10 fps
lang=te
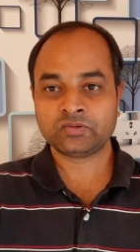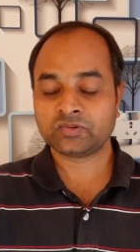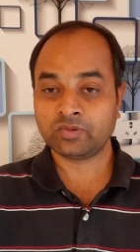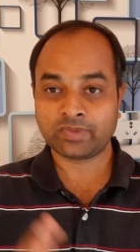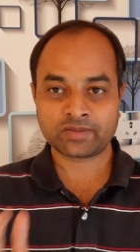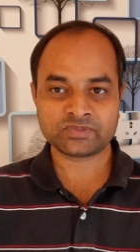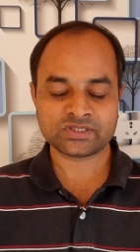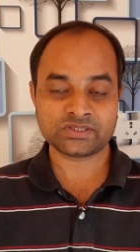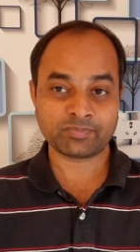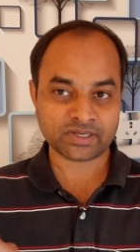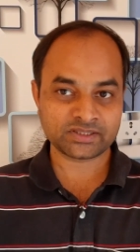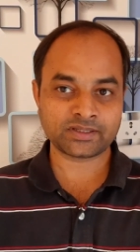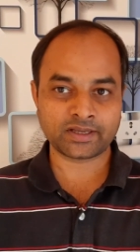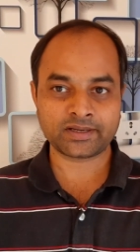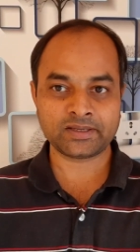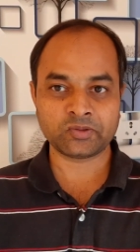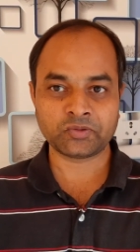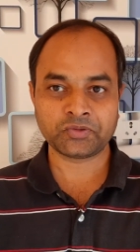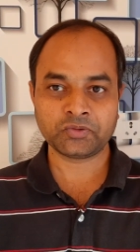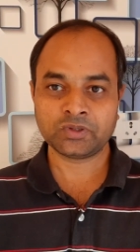సో మనం చేసే ప్రతి కర్రీలోనూ